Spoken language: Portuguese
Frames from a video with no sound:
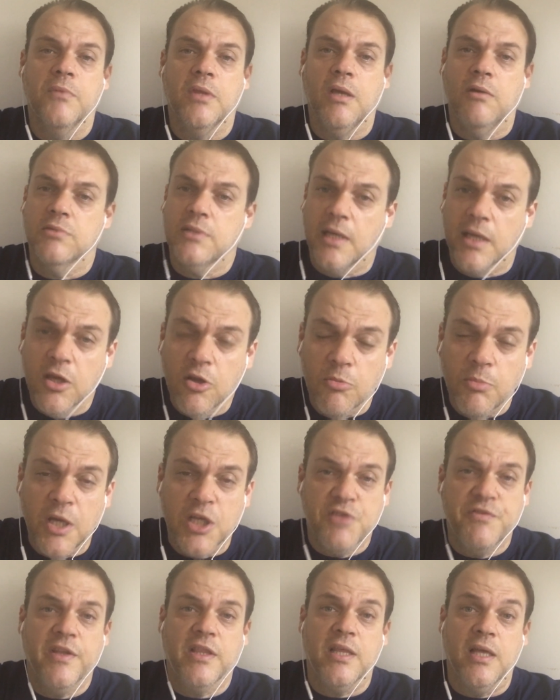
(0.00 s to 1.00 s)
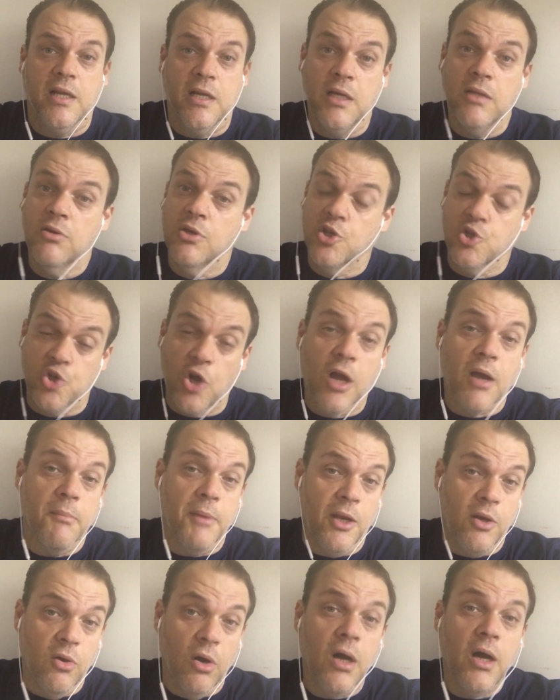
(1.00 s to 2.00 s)
que é um zagueiro mais veterano, que joga
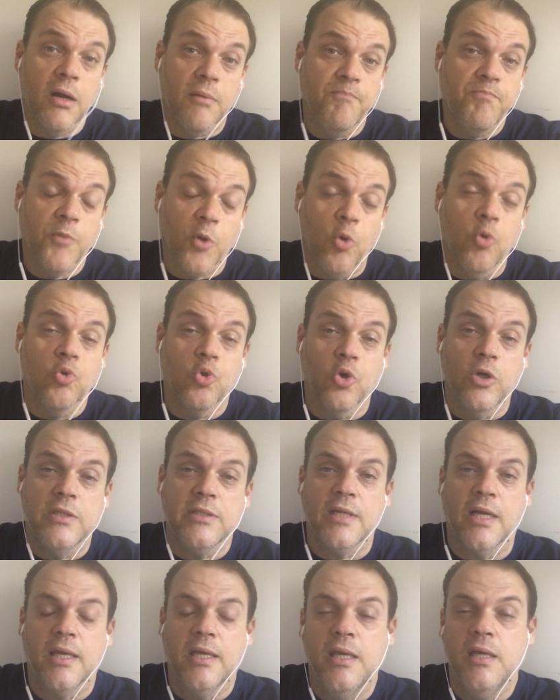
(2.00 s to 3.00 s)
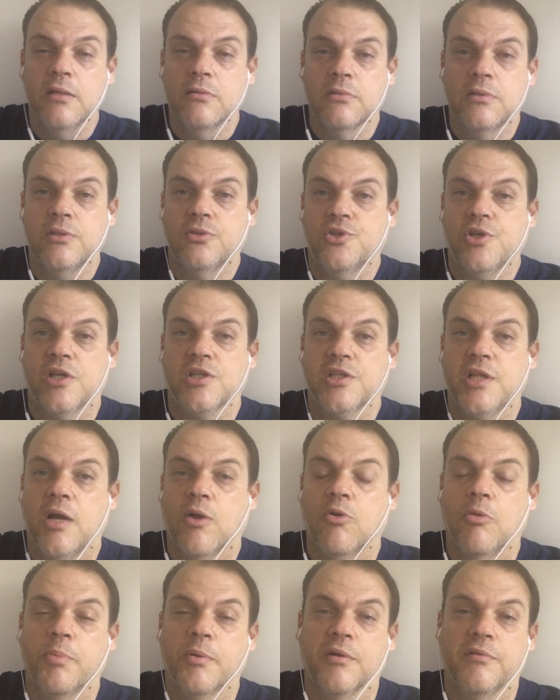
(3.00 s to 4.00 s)
melhor com dois zagueiros, isso já está
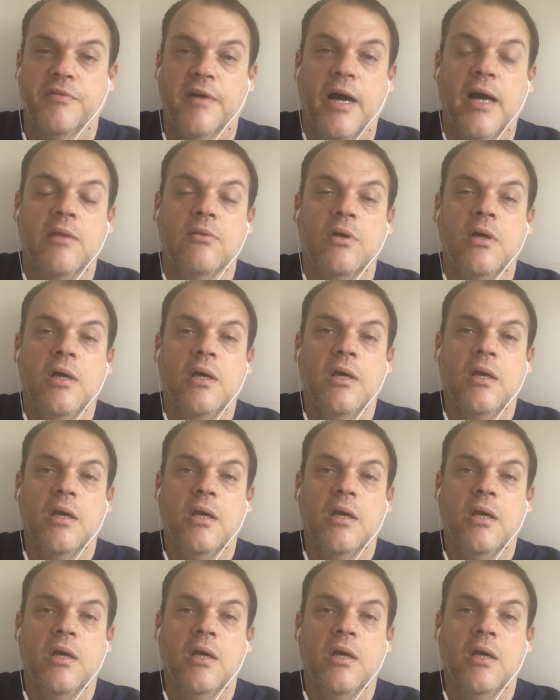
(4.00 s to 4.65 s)
comprovado.